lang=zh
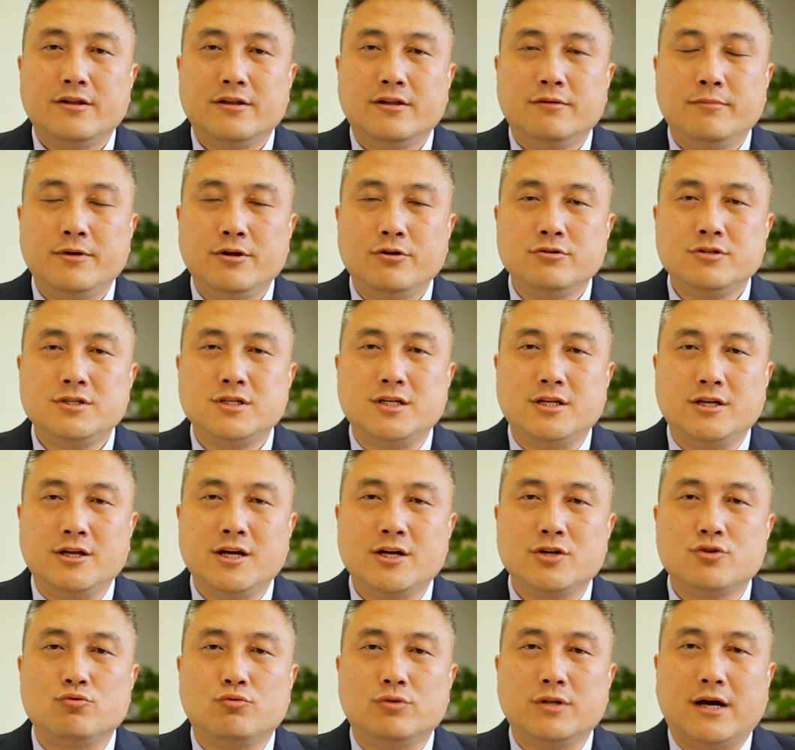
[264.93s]
那么由企
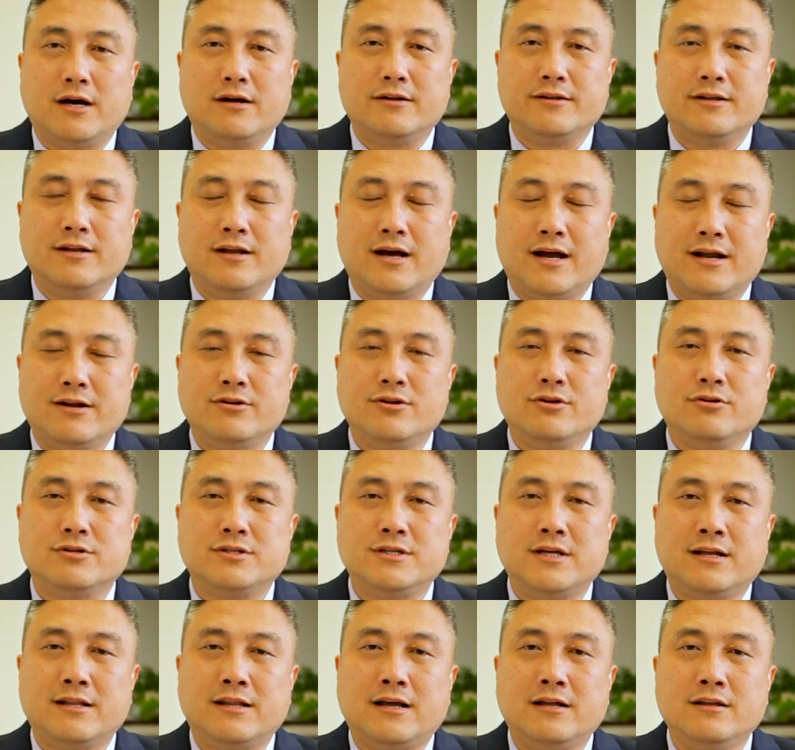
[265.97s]
业主导的呢，还是有
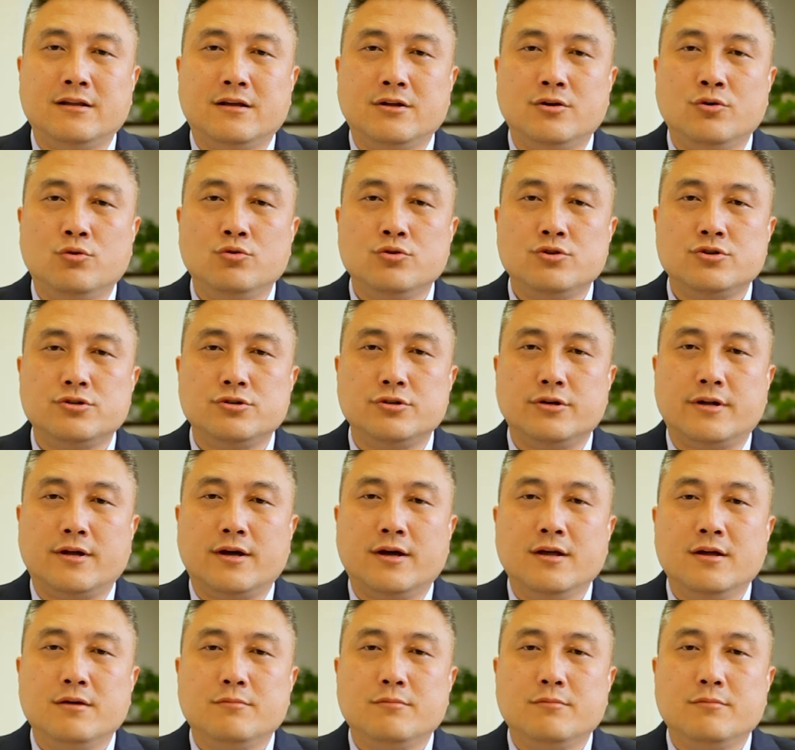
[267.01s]
相当的优势的。